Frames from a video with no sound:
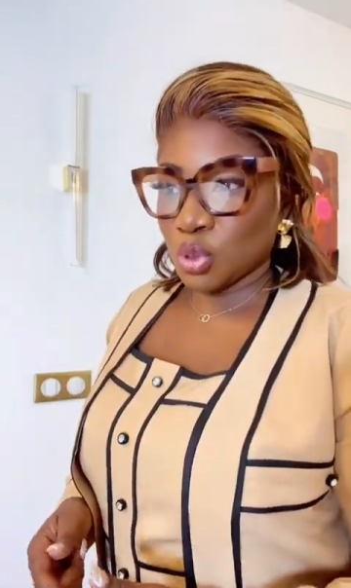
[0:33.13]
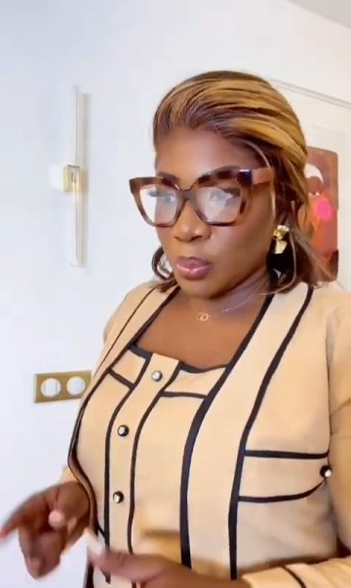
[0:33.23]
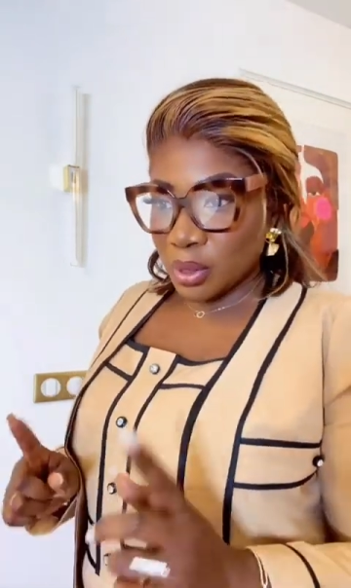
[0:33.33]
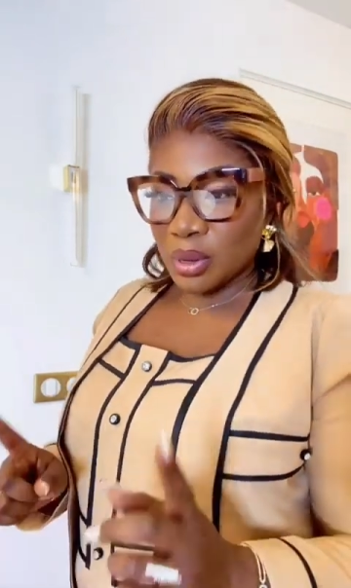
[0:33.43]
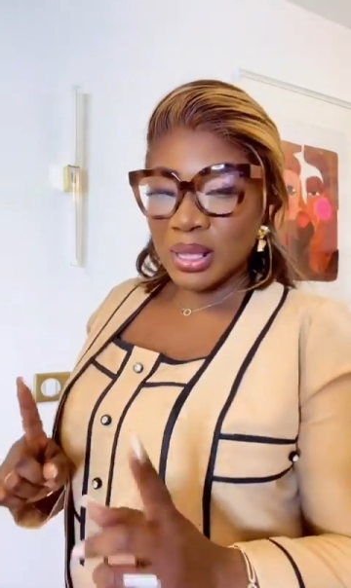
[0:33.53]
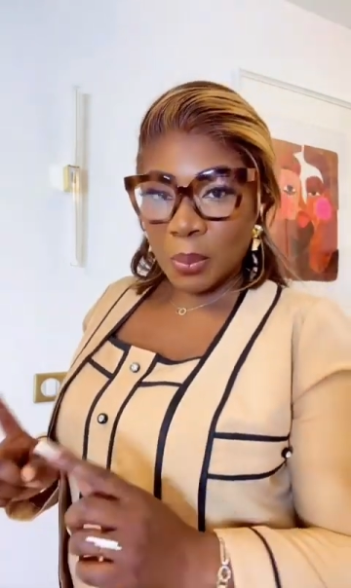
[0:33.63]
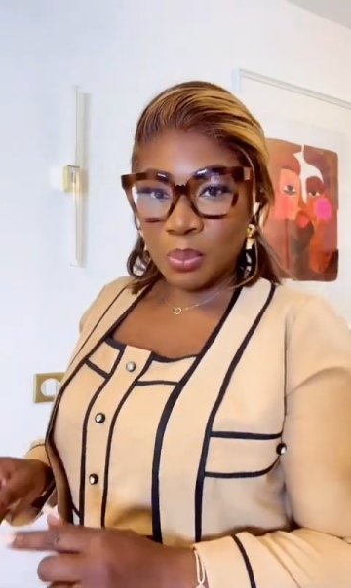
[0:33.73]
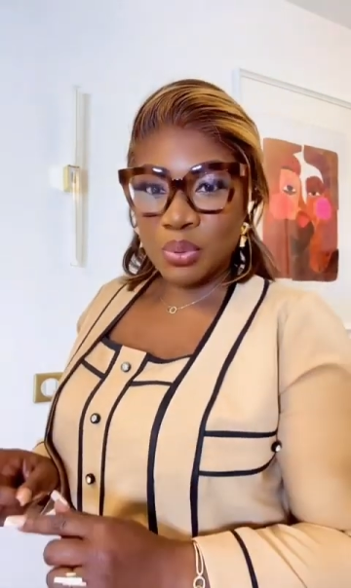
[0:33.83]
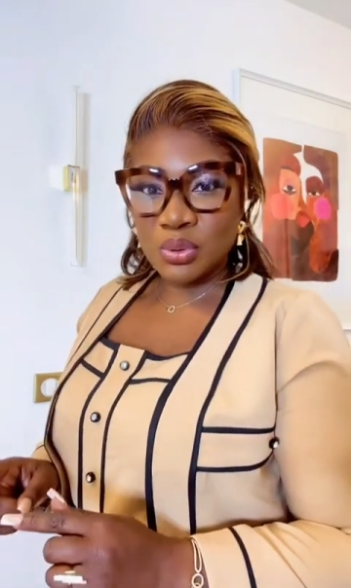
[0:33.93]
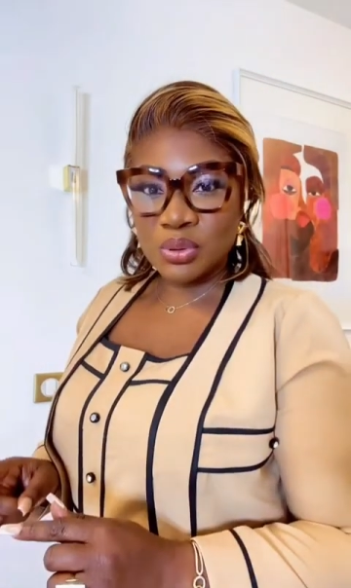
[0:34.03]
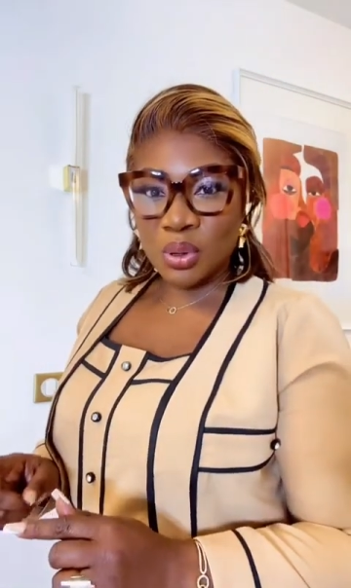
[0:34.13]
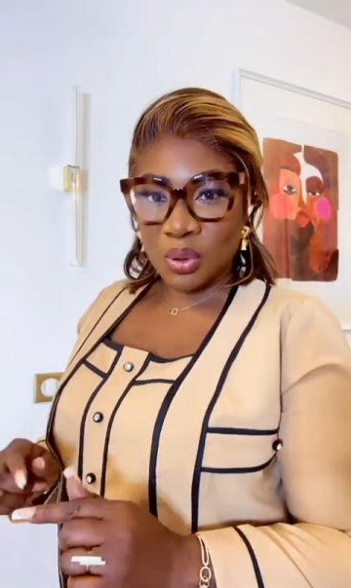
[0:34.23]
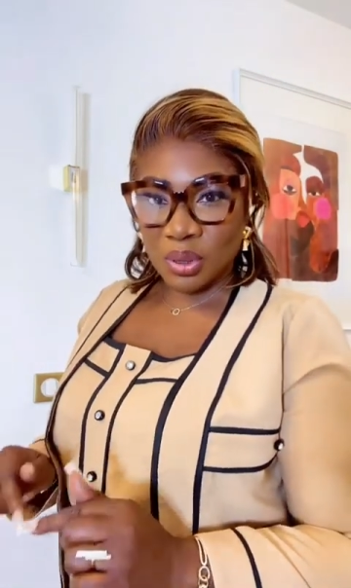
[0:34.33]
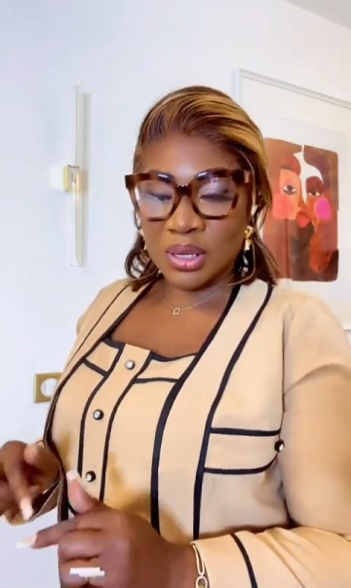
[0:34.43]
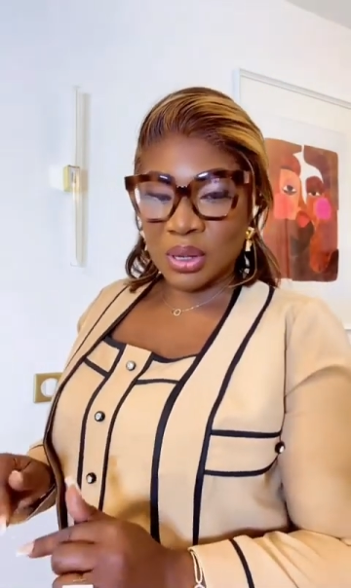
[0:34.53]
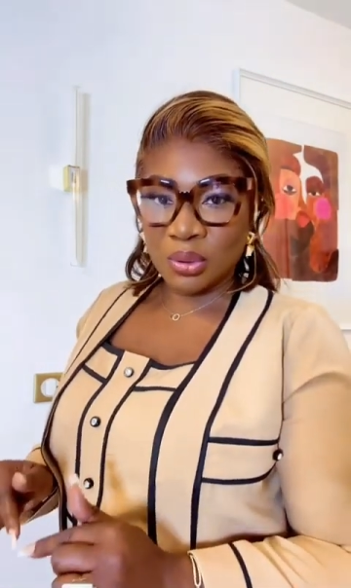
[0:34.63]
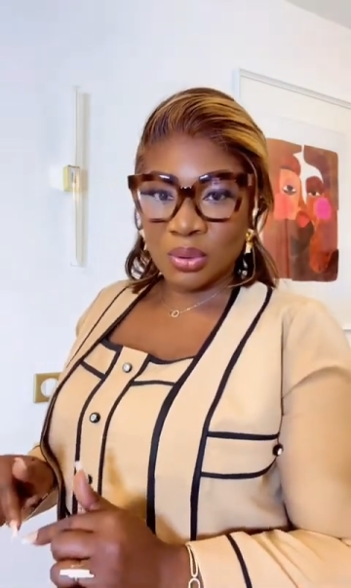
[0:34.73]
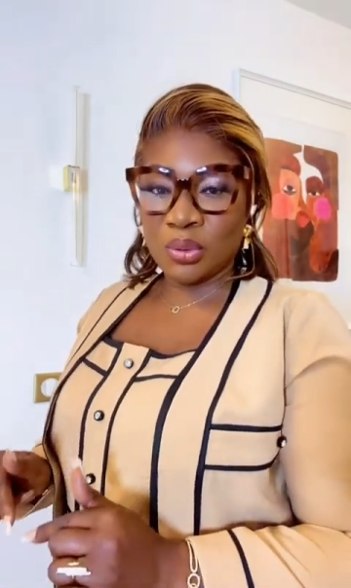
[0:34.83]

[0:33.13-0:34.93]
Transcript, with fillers: Depuis quand il y a pause en, en,